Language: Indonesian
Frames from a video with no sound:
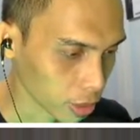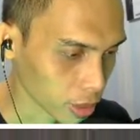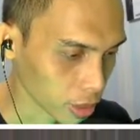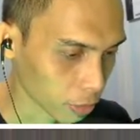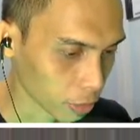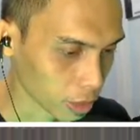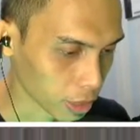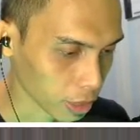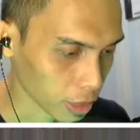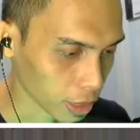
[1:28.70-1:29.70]
ih kenapa
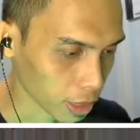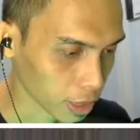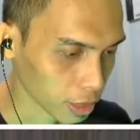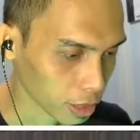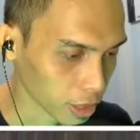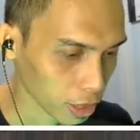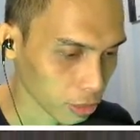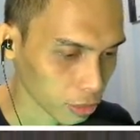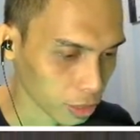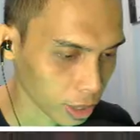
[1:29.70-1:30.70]
jalannya salah nih saya
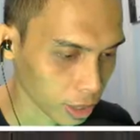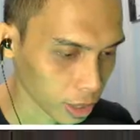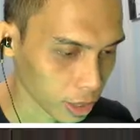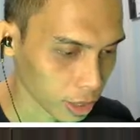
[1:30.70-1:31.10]
oke